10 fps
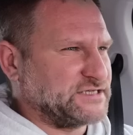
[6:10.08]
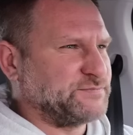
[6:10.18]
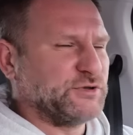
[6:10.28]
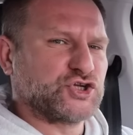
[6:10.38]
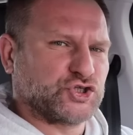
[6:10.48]

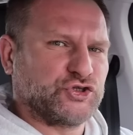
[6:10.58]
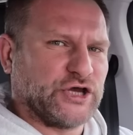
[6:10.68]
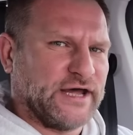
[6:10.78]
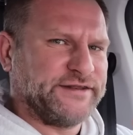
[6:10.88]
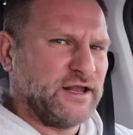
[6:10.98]
здесь было
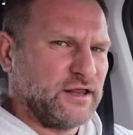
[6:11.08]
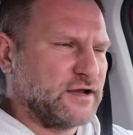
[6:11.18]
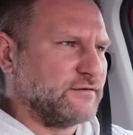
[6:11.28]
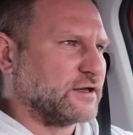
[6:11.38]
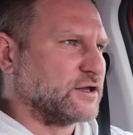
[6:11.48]
что-то
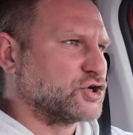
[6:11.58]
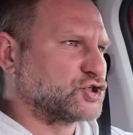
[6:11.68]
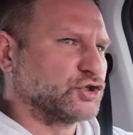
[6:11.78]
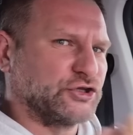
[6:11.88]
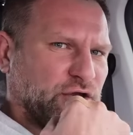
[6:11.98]
аналоговое,
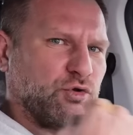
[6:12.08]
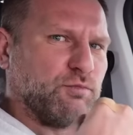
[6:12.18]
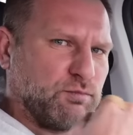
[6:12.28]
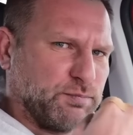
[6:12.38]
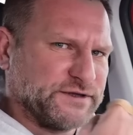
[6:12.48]
что-то
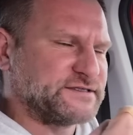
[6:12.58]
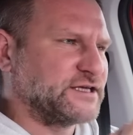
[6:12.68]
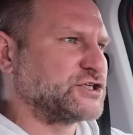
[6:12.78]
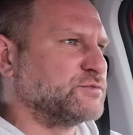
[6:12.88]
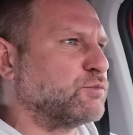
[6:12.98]
такое
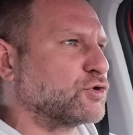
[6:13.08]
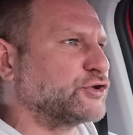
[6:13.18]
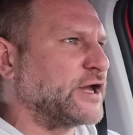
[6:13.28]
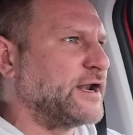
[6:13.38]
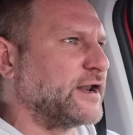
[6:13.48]
по-настоящему
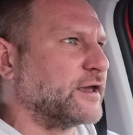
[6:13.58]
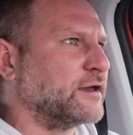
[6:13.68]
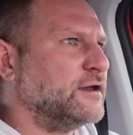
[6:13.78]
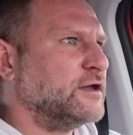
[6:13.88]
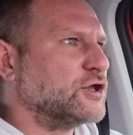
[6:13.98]
брутальное,
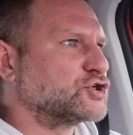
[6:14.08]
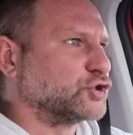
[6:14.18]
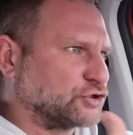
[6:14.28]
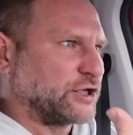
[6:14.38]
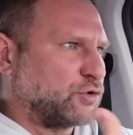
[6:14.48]

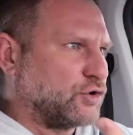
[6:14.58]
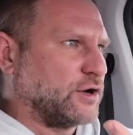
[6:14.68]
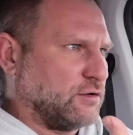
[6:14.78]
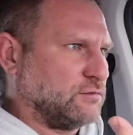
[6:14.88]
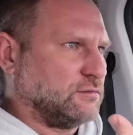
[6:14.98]
что-то
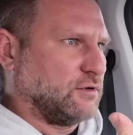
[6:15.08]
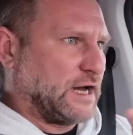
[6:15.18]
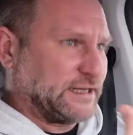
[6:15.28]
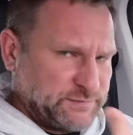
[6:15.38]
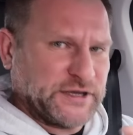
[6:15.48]
такое
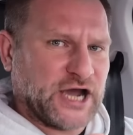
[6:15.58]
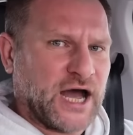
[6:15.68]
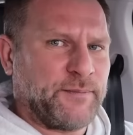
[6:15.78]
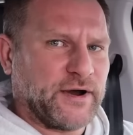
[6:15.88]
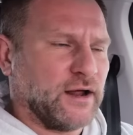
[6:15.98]
от
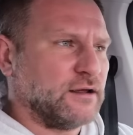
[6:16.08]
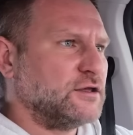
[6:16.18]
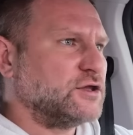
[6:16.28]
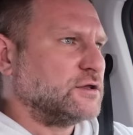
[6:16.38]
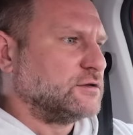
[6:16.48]
пикапа,
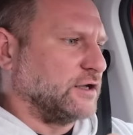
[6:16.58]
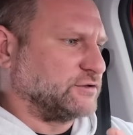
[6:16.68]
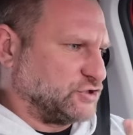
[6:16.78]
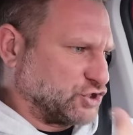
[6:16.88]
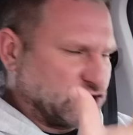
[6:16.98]
от
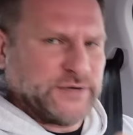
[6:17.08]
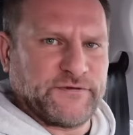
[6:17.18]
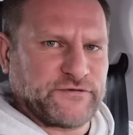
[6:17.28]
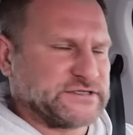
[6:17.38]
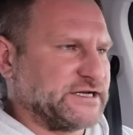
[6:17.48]

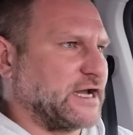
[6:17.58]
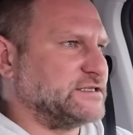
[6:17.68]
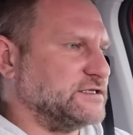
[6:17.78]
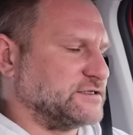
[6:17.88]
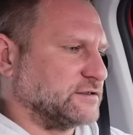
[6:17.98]
джипов, если
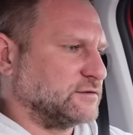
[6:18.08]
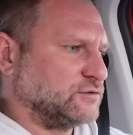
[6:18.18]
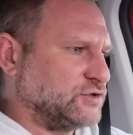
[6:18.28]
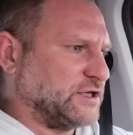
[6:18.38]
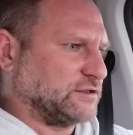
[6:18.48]
хотите.
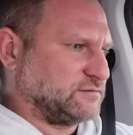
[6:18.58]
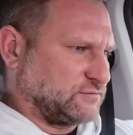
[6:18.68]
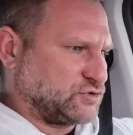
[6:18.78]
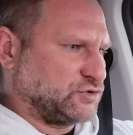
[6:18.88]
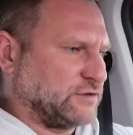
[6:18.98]
Но нет,
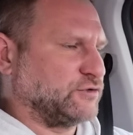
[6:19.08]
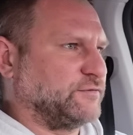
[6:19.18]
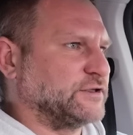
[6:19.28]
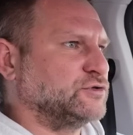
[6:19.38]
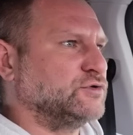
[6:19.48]
вот сюда вот
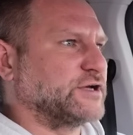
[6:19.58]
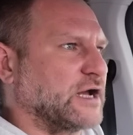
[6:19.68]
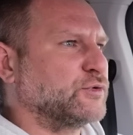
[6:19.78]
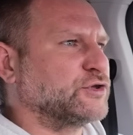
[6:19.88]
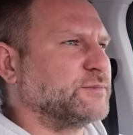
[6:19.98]
воткнули
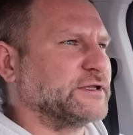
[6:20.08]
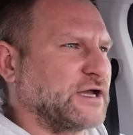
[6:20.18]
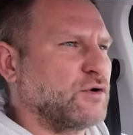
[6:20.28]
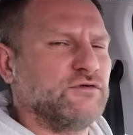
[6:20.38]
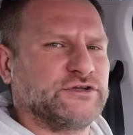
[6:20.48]
как будто бы от
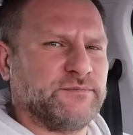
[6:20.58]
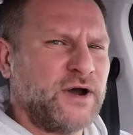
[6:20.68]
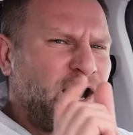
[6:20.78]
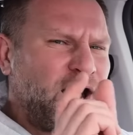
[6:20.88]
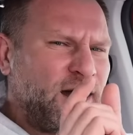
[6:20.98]
какого-то
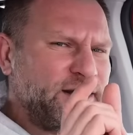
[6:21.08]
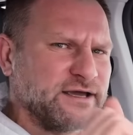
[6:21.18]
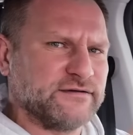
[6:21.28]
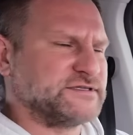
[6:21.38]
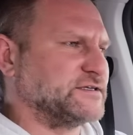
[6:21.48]

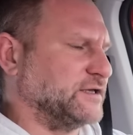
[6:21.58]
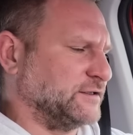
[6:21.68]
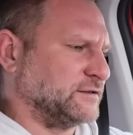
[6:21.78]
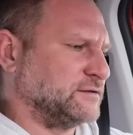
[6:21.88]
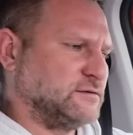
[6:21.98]
маленького
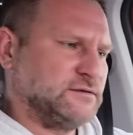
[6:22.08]
седана.